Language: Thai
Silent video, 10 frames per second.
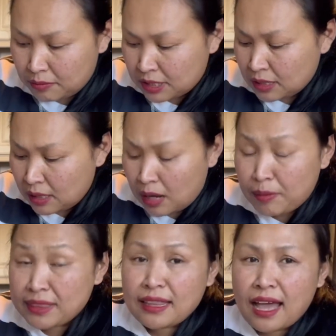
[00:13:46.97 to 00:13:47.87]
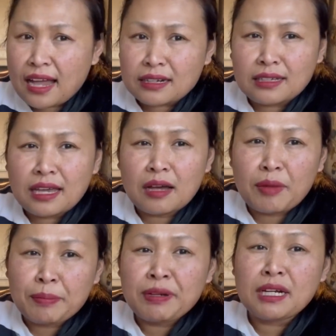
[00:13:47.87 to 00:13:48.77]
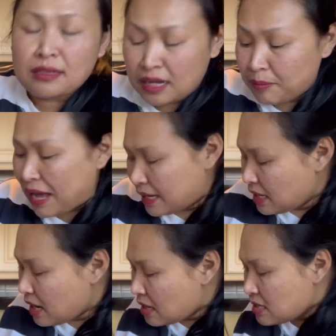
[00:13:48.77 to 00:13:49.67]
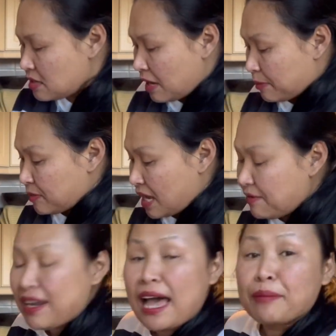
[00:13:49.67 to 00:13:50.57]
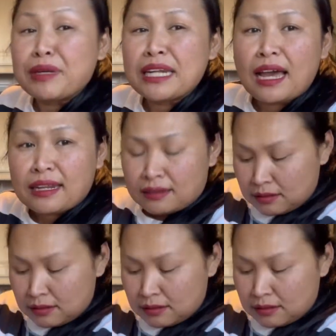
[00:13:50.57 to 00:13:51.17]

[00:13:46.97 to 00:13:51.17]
คือเอามาตากเนี้ยเอามาผึ่งในบ้านนี่ก็คือแบบใช้เวลาไม่นาน